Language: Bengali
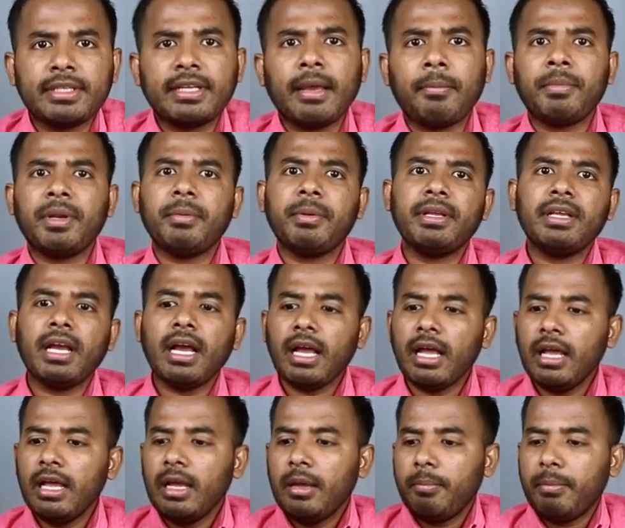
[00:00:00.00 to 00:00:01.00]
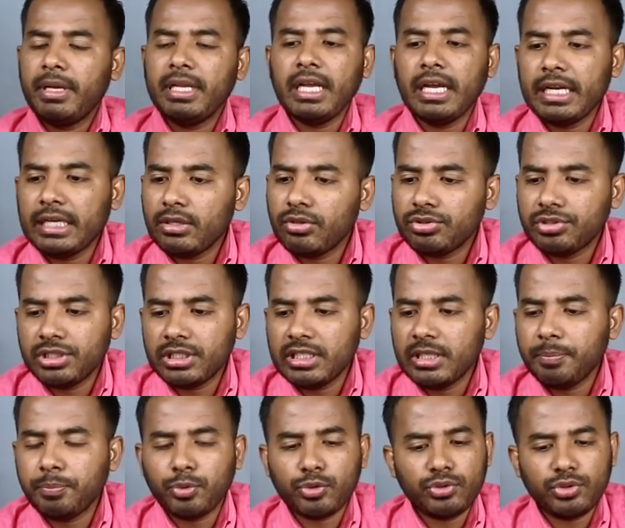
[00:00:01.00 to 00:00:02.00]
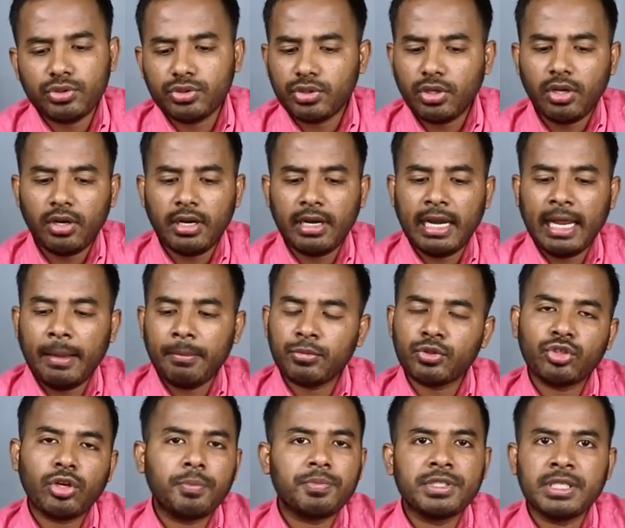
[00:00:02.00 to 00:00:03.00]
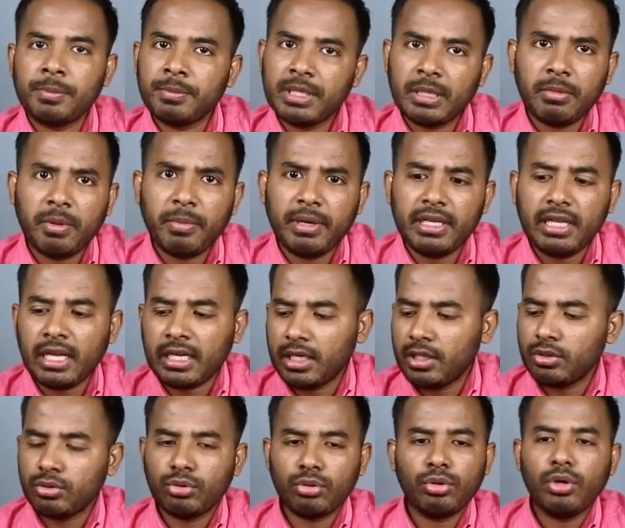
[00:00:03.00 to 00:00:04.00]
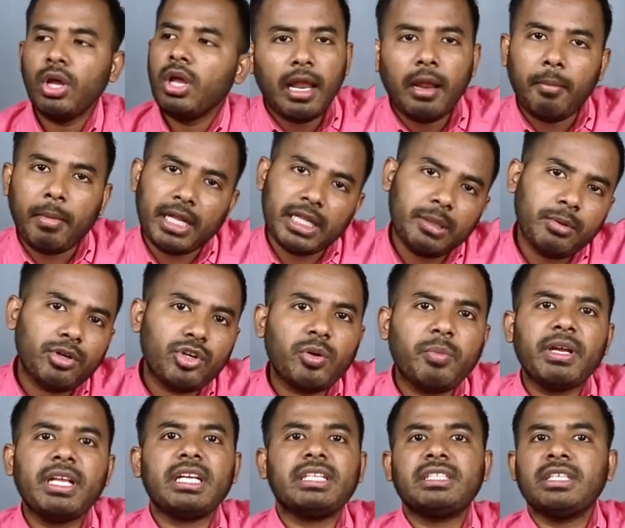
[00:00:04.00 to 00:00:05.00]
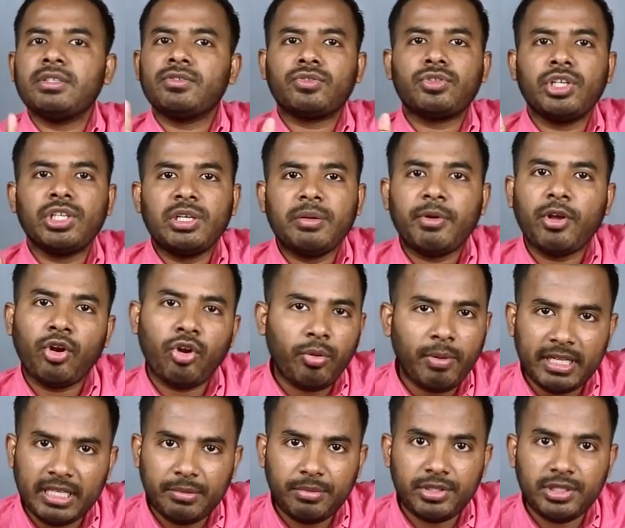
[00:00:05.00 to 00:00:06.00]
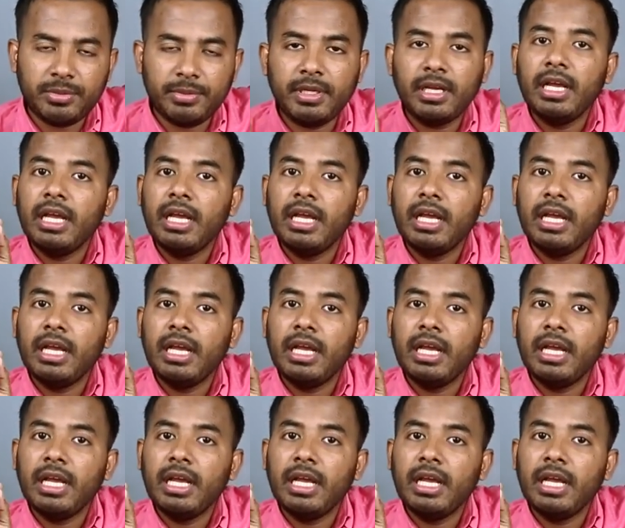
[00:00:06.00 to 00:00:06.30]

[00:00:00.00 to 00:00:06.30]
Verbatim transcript: কেমনে ভাইয়া ভাইয়া এটা হচ্ছে কি প্রসেসর র্যাম সব সেম থাকবে ভাইয়া কিন্তু মাদারবোর্ডটা ভাইয়া চেঞ্জ করে দেবে অন্য মাদারবোর্ড দিবে